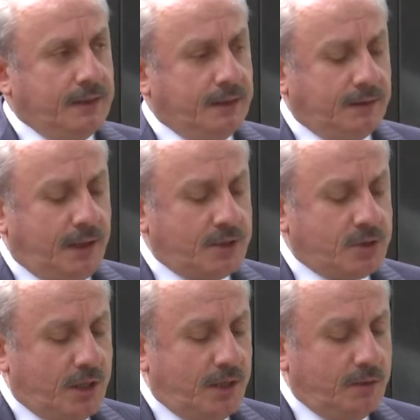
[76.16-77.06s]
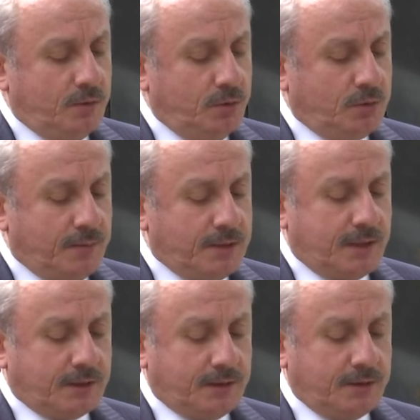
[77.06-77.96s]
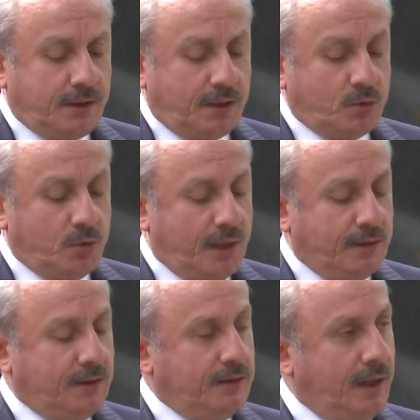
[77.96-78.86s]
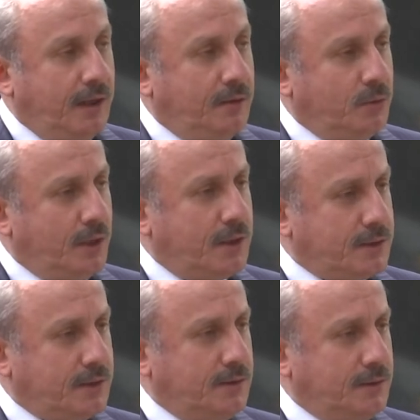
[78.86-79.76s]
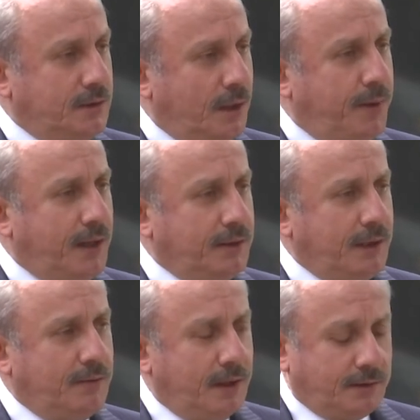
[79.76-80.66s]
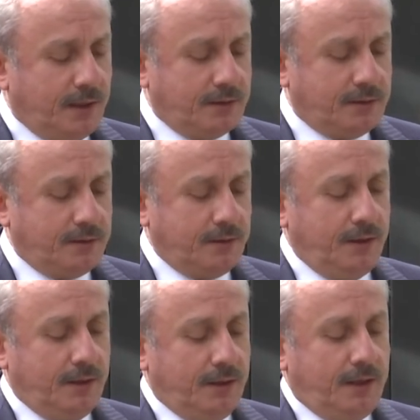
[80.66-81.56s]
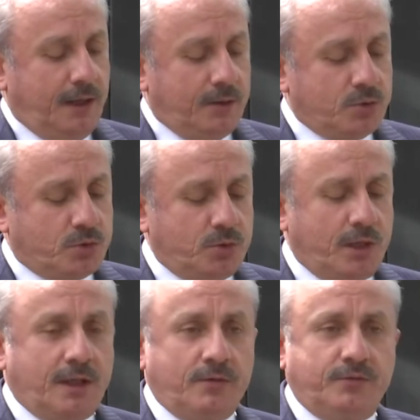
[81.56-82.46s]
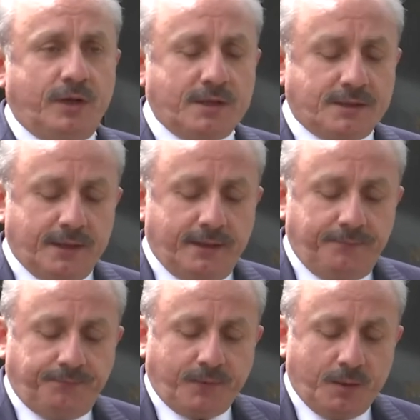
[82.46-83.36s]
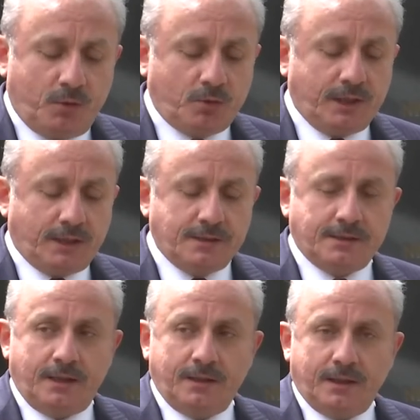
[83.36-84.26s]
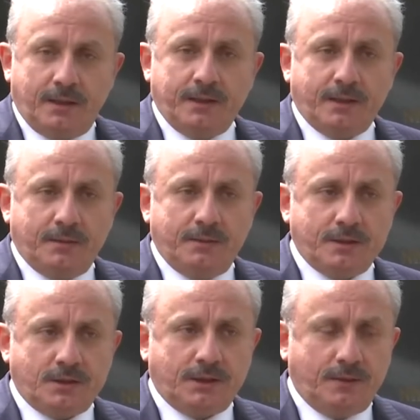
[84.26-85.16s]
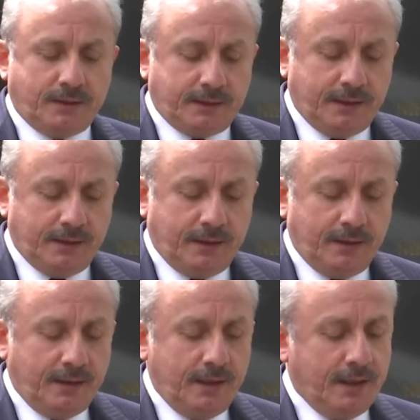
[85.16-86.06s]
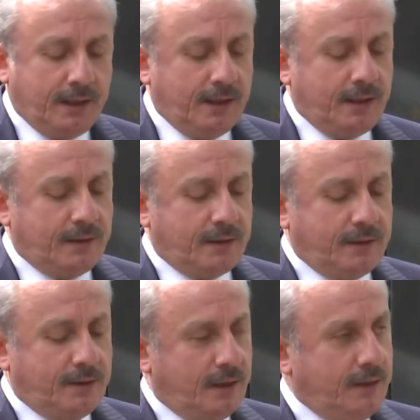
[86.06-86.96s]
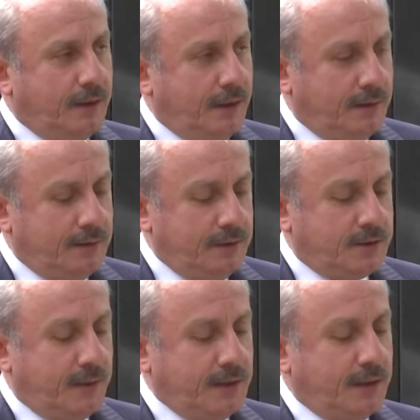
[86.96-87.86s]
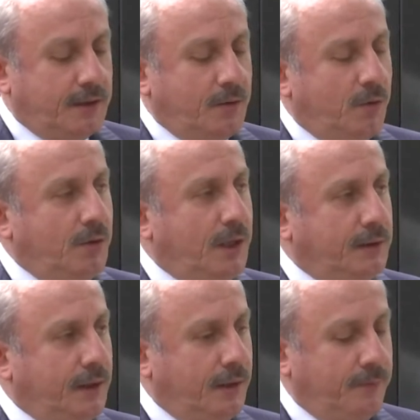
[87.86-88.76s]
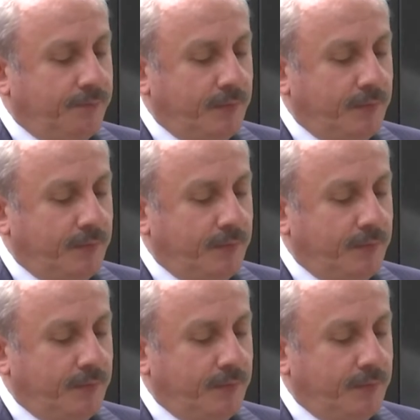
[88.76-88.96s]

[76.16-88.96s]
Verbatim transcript: Yıllarca ülkemiz hakkında güvenli değil uyarısı yapan devletler, Avusturya'dan Fransa'ya, Portekiz'den Amerika Birleşik Devletleri'ne, Kanada'dan İtalya'ya, İspanya'dan Hollanda'ya,